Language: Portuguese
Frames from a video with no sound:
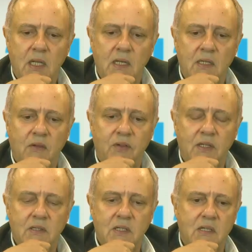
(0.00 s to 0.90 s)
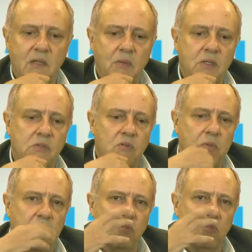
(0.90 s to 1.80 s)
ele está falando exatamente
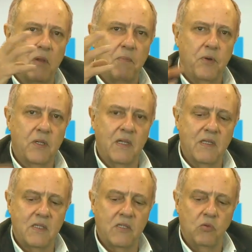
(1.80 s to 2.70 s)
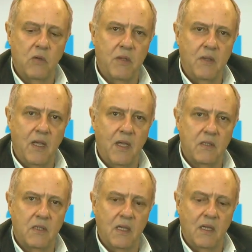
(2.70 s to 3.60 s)
sobre isso, a importância do
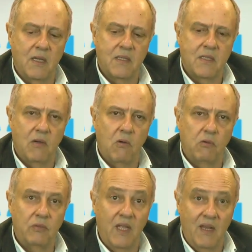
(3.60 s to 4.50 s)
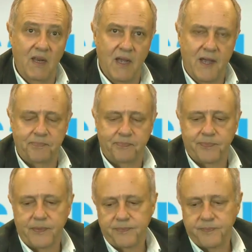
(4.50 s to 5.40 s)
ambiente em relação ao DNA,
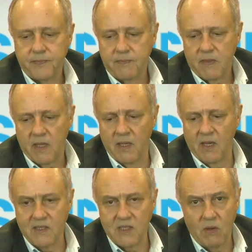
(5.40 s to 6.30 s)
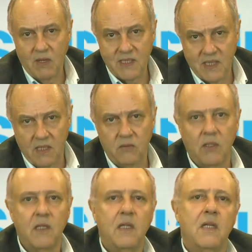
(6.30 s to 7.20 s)
em relação à
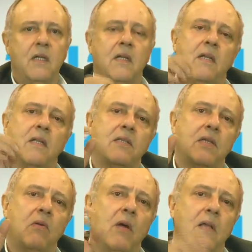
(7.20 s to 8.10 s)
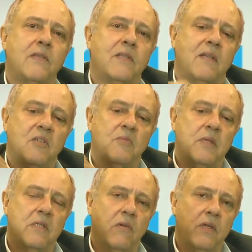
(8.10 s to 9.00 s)
célula, em relação às
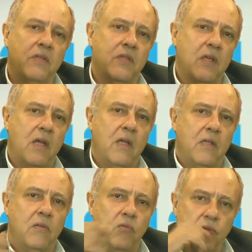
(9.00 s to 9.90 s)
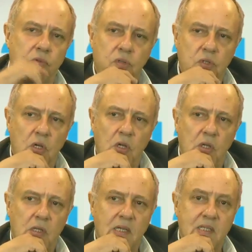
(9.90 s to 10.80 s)
transmissões dos
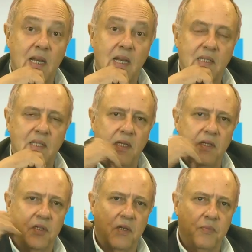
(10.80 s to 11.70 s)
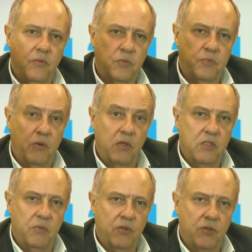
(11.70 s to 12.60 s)
das características para os
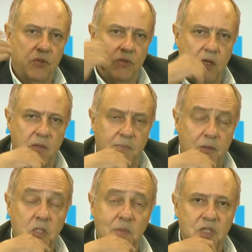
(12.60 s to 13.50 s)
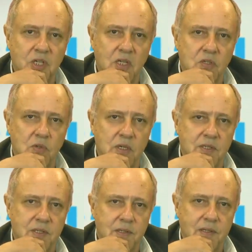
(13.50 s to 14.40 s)
próximos uh, próximas
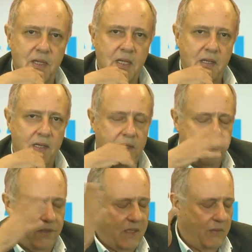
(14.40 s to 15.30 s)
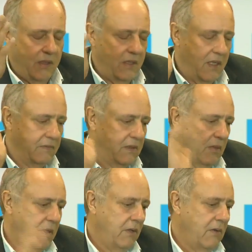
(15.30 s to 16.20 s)
gerações, né? E a gente sabe que Darwin
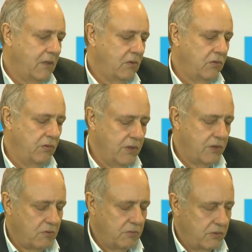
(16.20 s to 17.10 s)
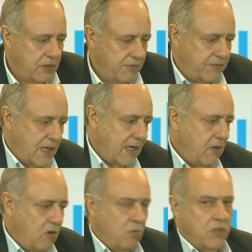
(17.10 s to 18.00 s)
também não era tudo isso como se fala
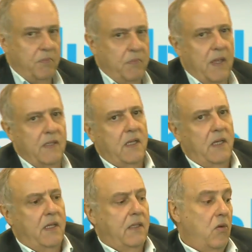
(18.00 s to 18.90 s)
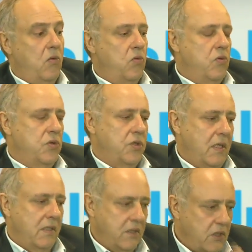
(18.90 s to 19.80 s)
e como se pensa até hoje,
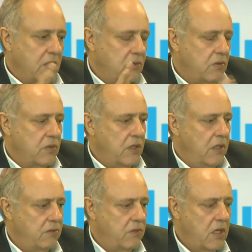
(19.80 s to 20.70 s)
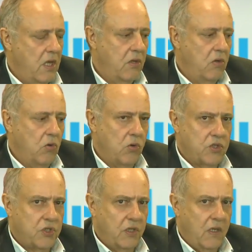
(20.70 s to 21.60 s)
né? Ele tinha seus erros e
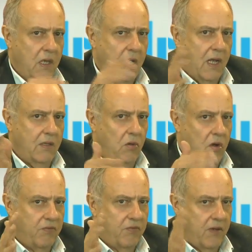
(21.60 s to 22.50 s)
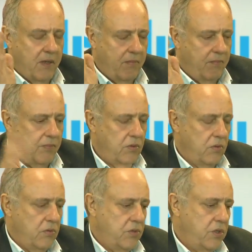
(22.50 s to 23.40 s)
hoje a nova
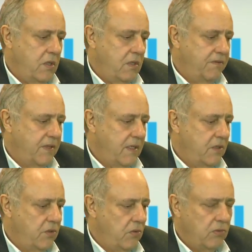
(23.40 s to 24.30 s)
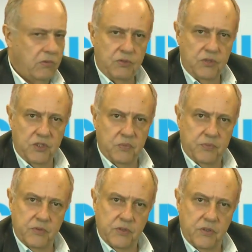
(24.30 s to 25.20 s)
biologia fala de outros
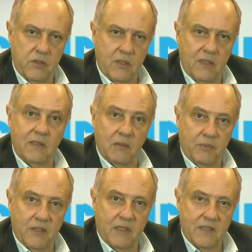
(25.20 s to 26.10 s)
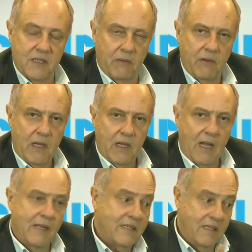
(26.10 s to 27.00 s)
tipos de interpretação.
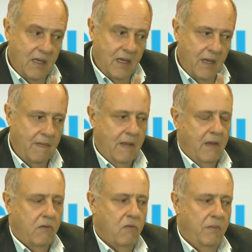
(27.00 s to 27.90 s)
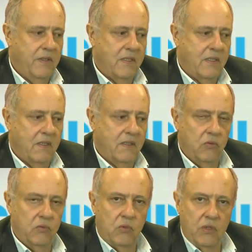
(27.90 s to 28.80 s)
Assim é com a medicina
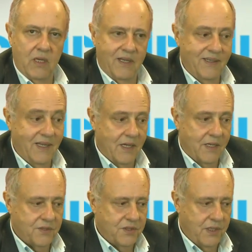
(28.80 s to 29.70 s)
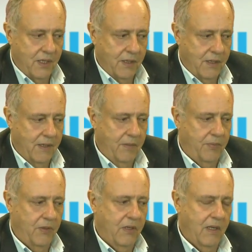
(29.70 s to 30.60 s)
newtoniana e descartiana, né?
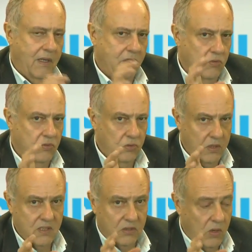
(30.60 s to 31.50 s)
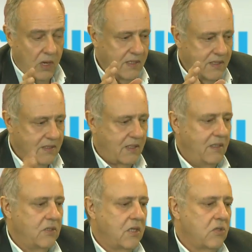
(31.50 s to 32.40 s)
Porque as consultas atuais,
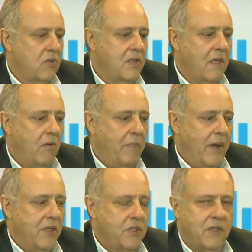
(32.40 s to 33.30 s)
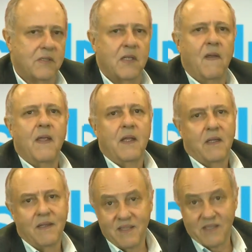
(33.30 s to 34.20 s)
indicações alopáticas
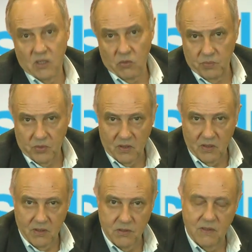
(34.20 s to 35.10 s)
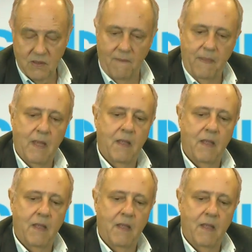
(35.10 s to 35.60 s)
que são importantes, né?